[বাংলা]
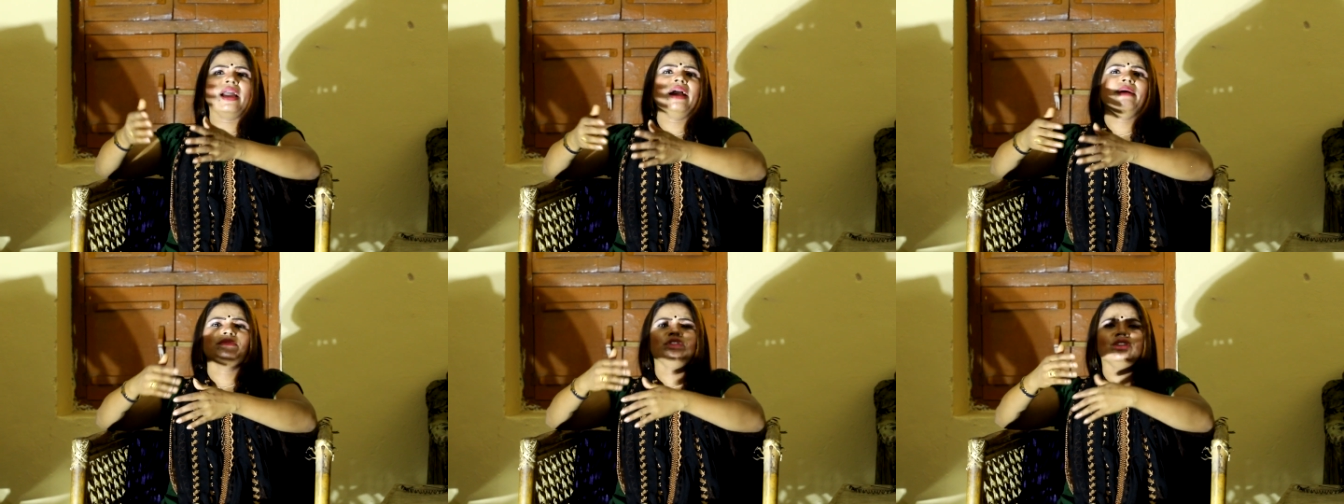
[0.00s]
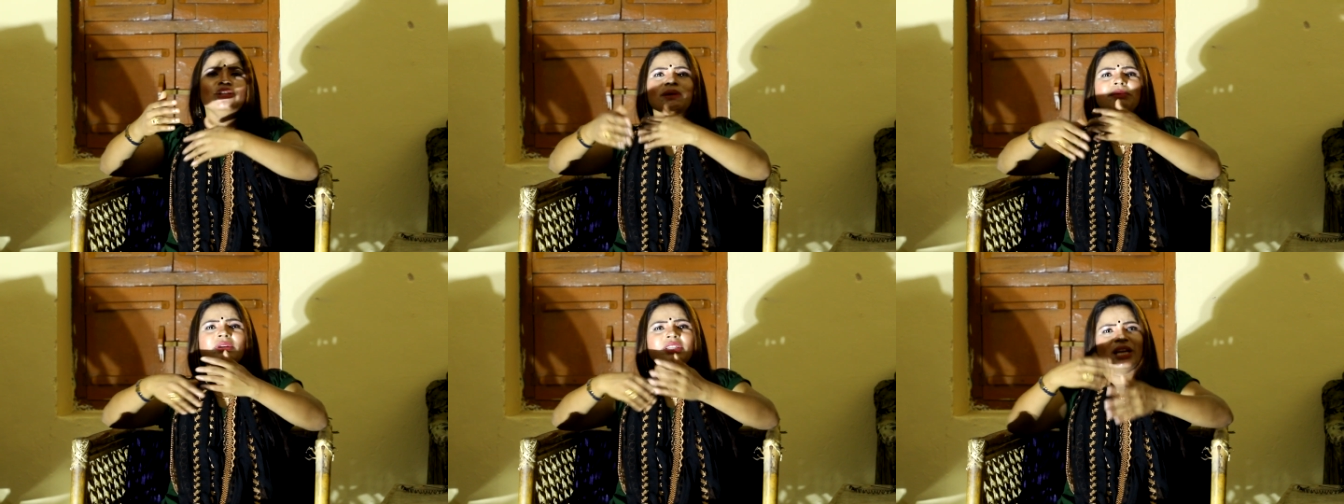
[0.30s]
আমি
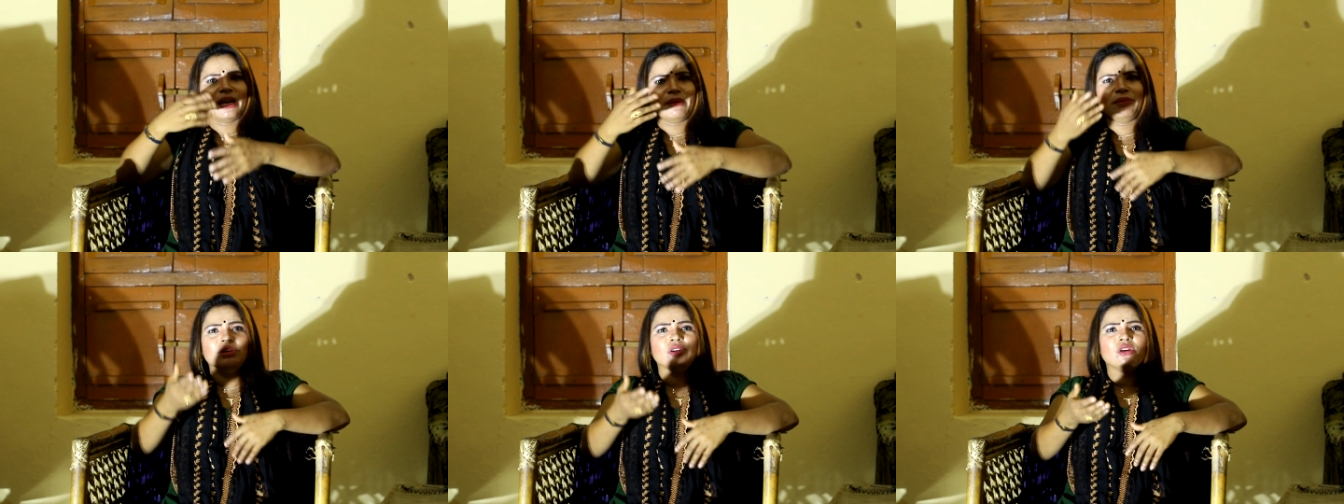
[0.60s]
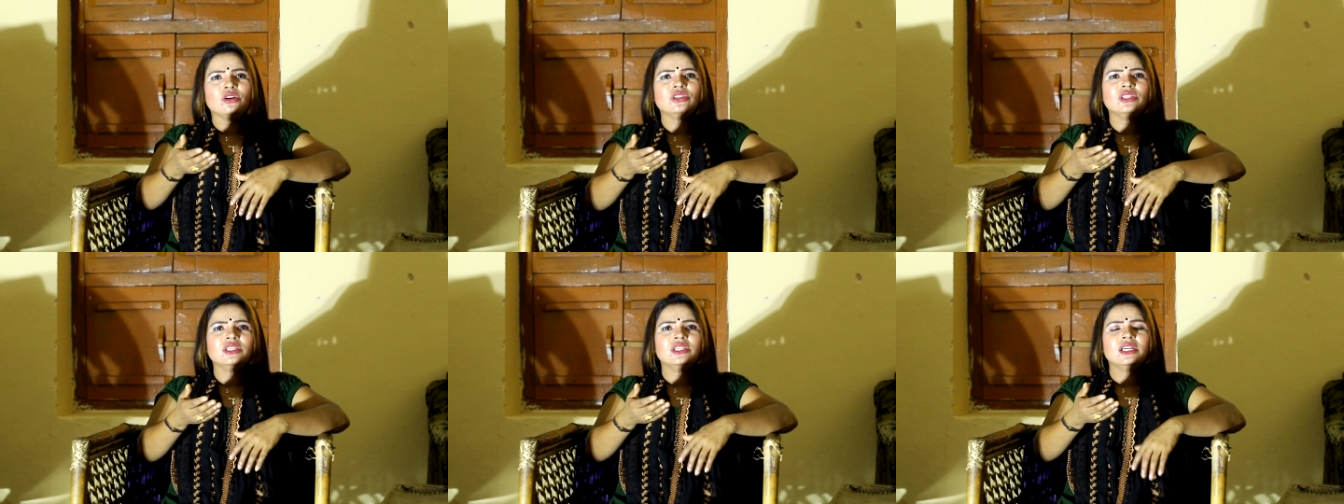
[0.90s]
যদি আমার
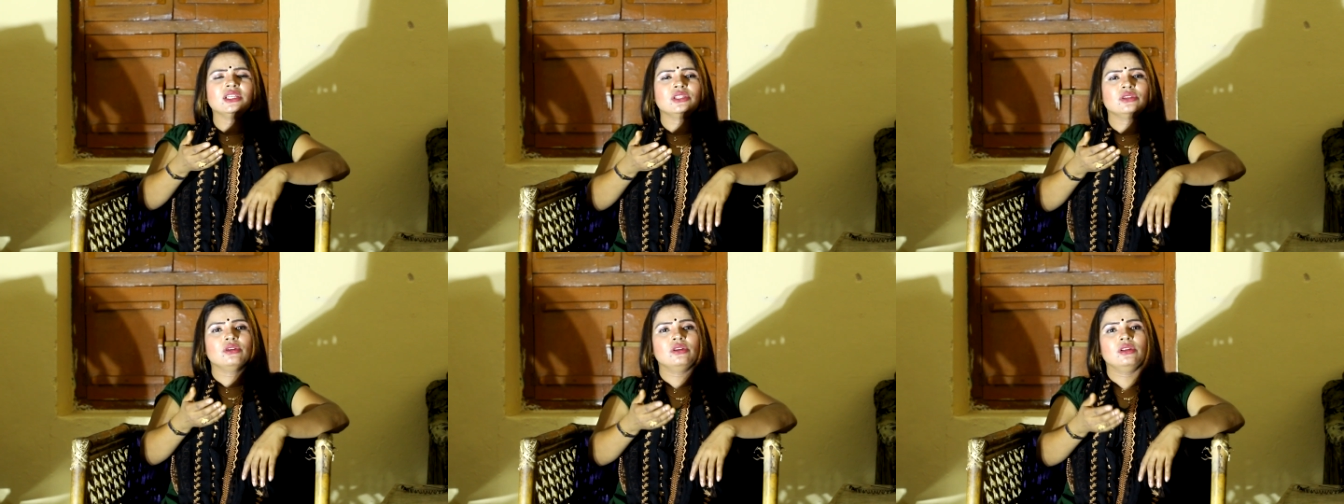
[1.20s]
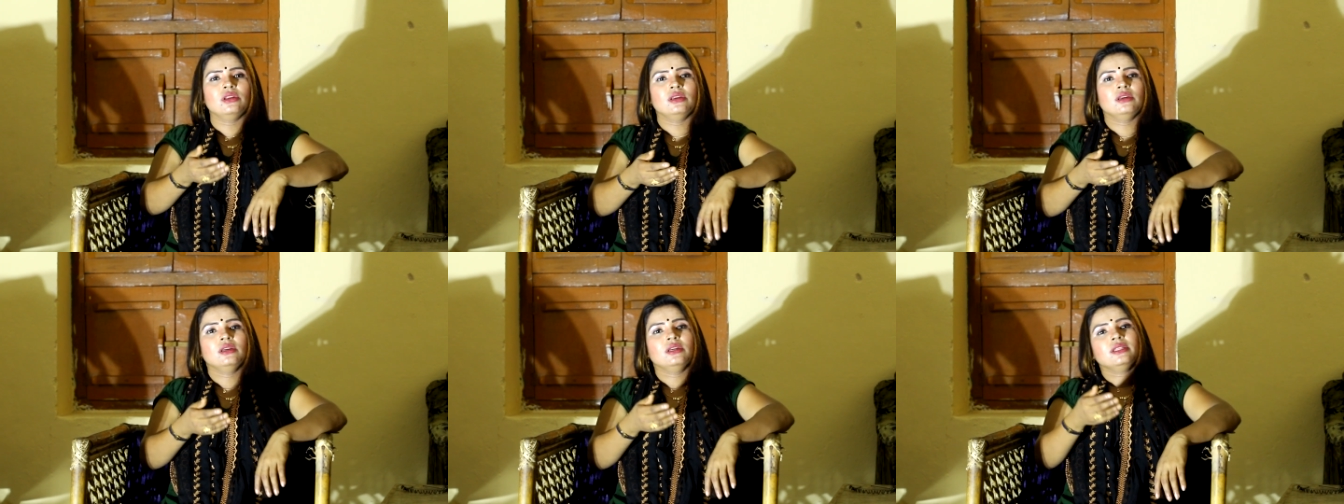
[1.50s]
স্বামীকেও জিজ্ঞেস
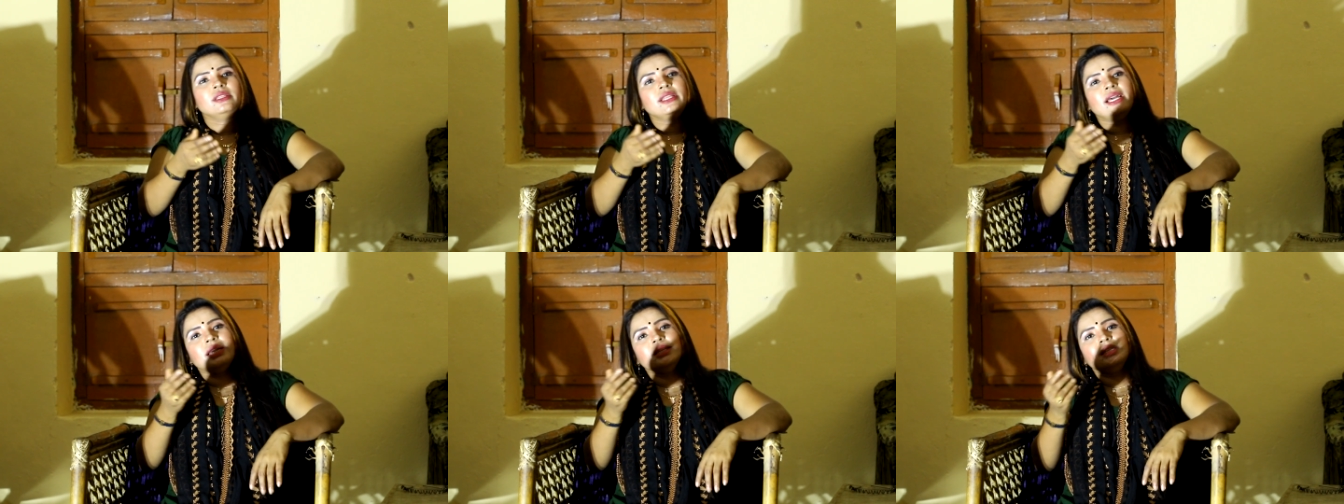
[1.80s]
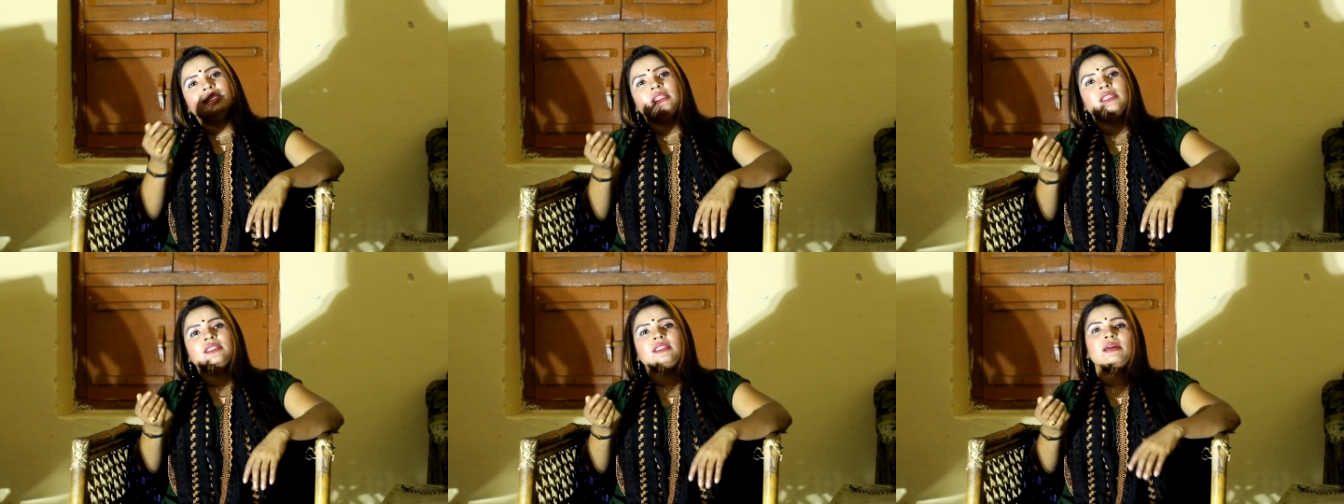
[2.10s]
করি দেখা
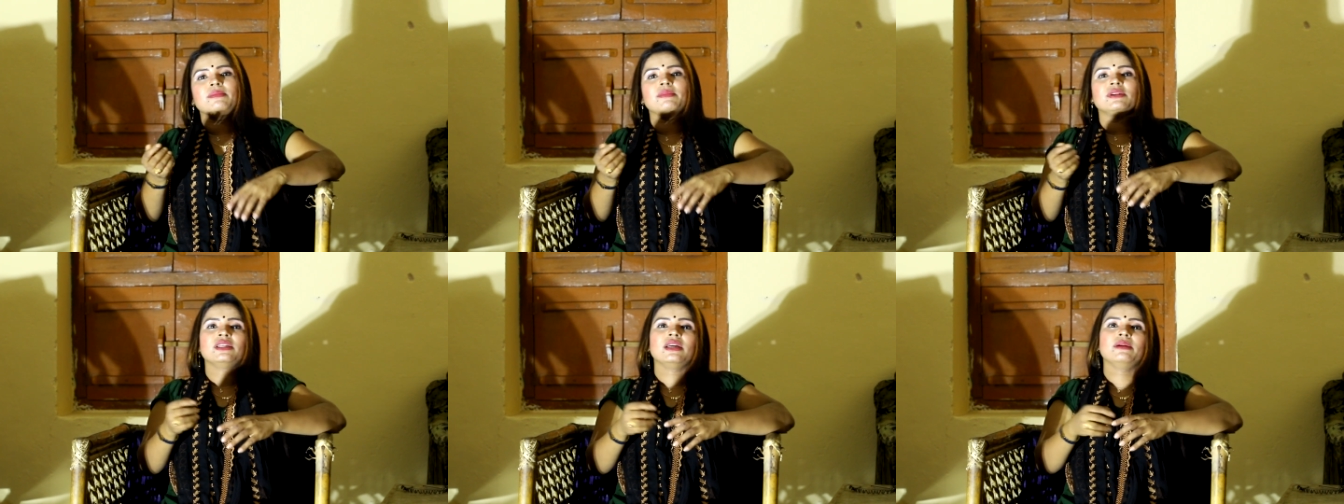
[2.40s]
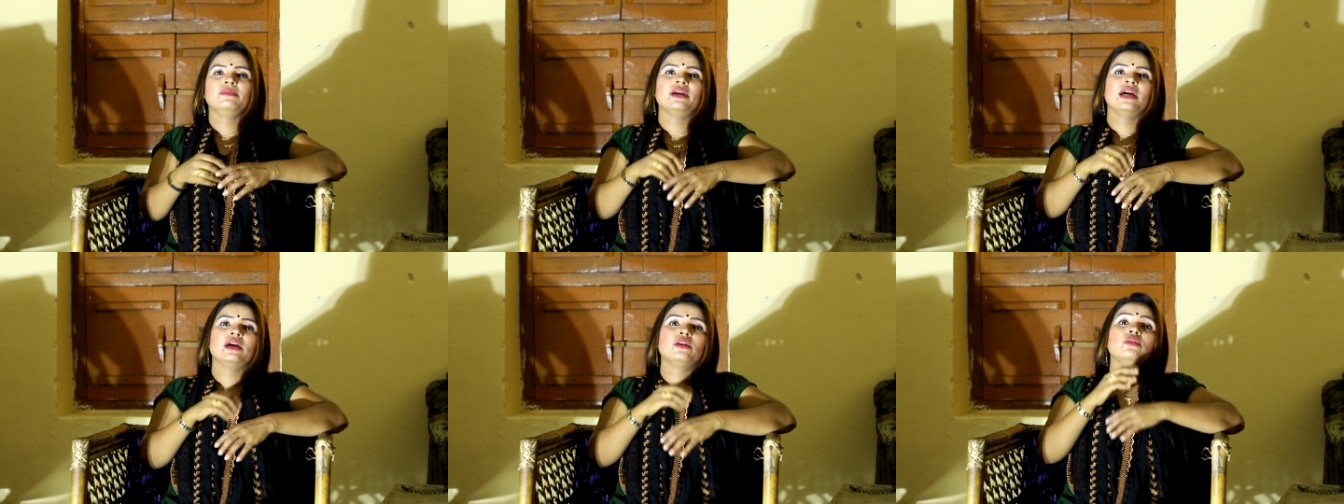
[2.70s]
যেতেছে আমার
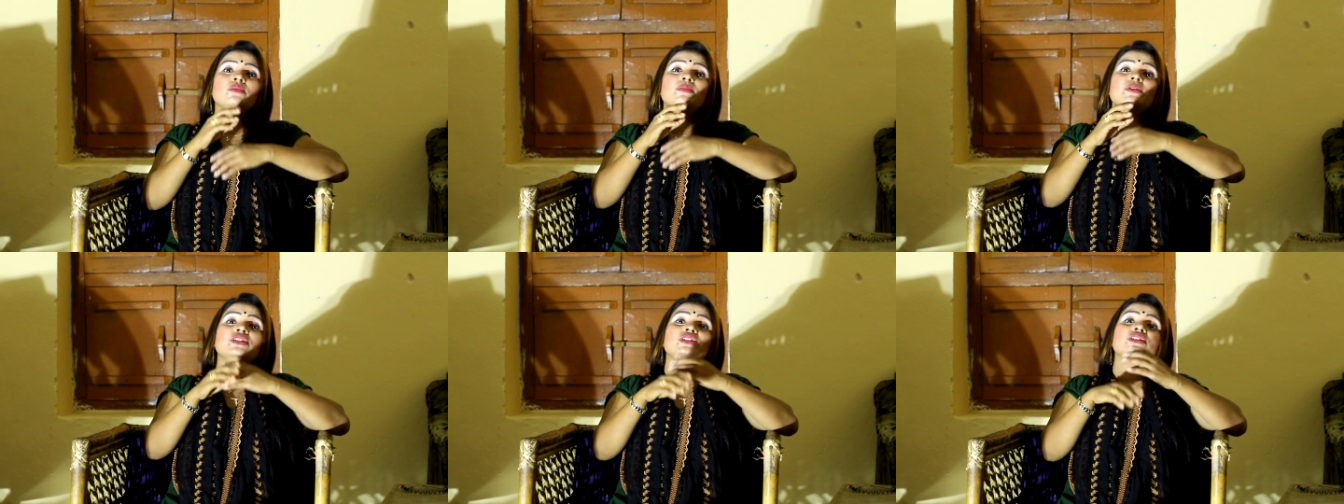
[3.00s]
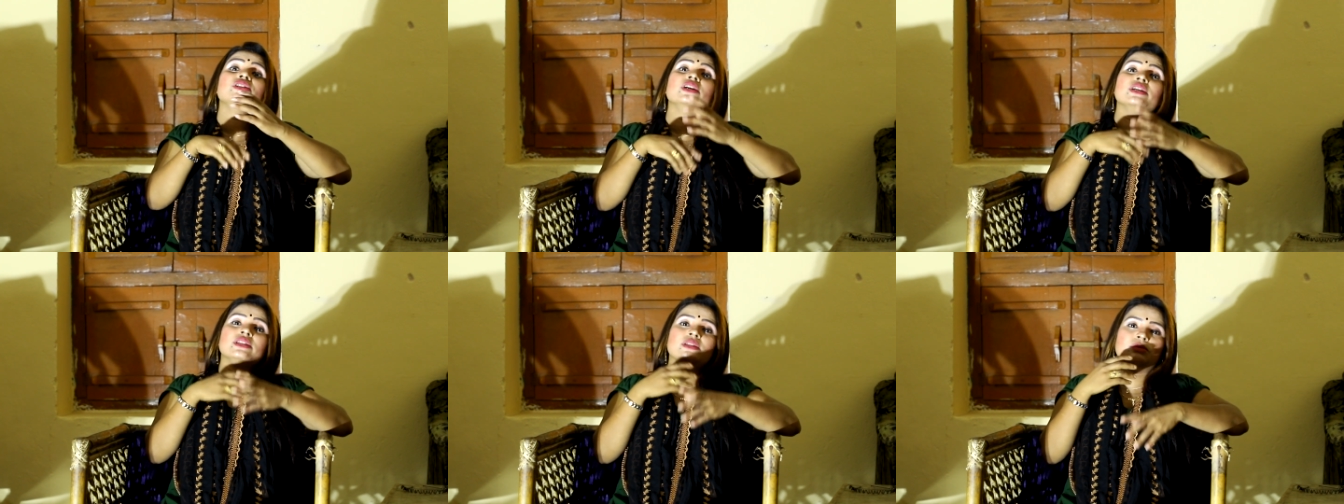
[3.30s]
স্বামী আরও
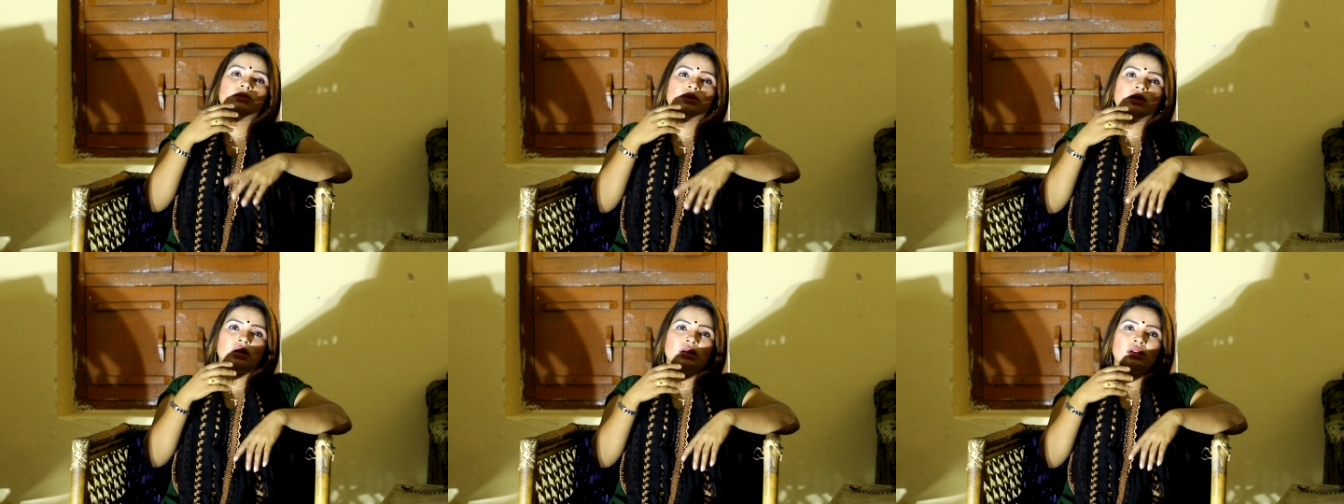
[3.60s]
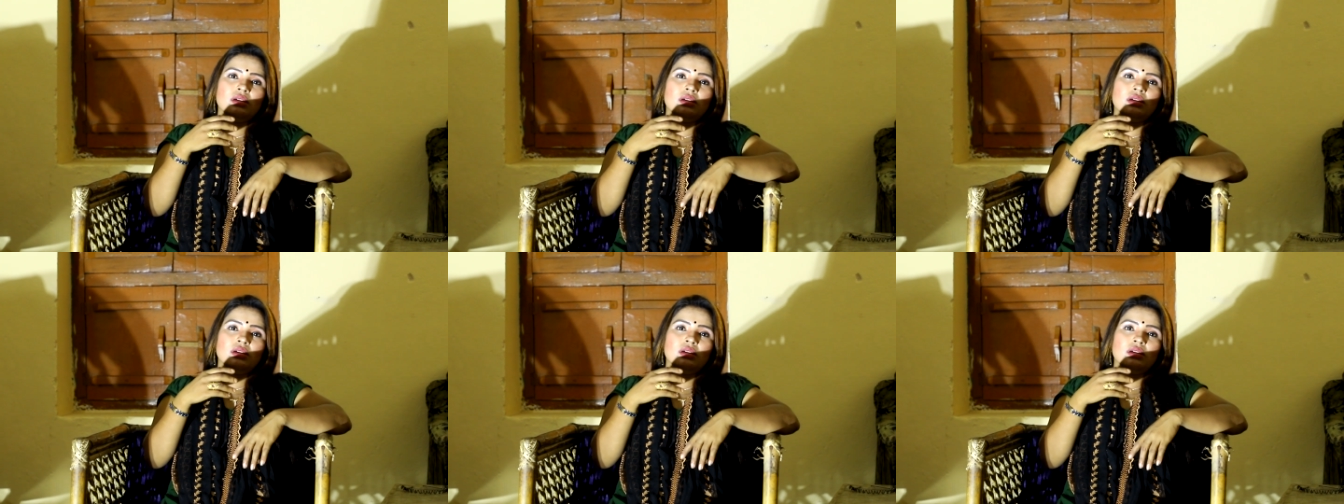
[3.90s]
বেশি ইয়ে যাবো